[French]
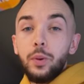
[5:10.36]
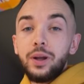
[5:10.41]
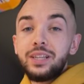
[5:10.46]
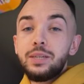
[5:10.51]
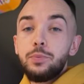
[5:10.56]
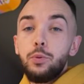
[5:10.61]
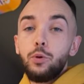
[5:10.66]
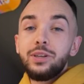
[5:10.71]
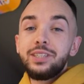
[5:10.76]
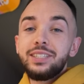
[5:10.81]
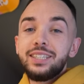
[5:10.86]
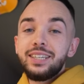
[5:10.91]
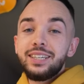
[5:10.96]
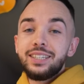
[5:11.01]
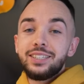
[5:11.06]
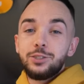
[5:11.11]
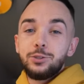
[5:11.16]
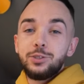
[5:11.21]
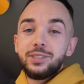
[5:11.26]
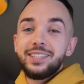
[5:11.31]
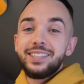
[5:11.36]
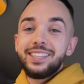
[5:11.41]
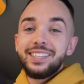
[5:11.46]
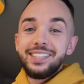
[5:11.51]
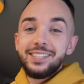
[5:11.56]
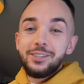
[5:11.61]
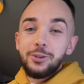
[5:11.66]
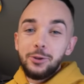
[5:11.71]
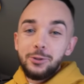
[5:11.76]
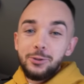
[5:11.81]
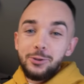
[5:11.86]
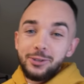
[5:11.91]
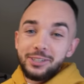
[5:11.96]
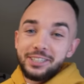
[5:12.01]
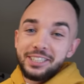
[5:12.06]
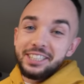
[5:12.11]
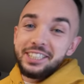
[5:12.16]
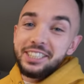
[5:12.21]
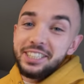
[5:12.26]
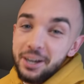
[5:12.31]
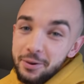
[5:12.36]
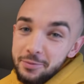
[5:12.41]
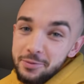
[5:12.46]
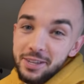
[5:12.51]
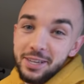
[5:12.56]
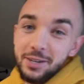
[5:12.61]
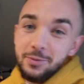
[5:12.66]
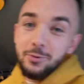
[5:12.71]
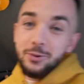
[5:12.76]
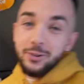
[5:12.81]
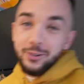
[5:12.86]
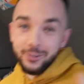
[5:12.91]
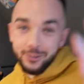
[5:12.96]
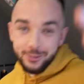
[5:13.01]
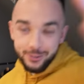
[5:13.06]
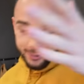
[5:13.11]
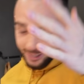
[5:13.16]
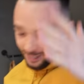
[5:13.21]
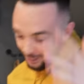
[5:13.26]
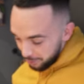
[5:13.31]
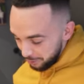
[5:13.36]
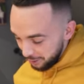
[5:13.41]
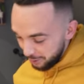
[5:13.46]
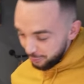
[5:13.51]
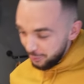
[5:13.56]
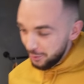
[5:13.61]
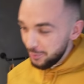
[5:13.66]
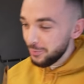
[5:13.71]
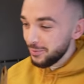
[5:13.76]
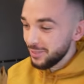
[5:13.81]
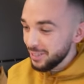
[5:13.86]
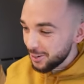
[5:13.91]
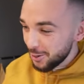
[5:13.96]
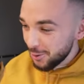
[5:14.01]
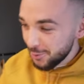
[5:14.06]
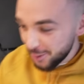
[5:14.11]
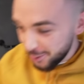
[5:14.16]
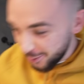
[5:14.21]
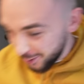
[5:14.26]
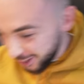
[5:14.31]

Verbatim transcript: partis pour l'essayage de cette Knit Runner. J'ai ramené avec moi euh, Léo qui filme. Nico, viens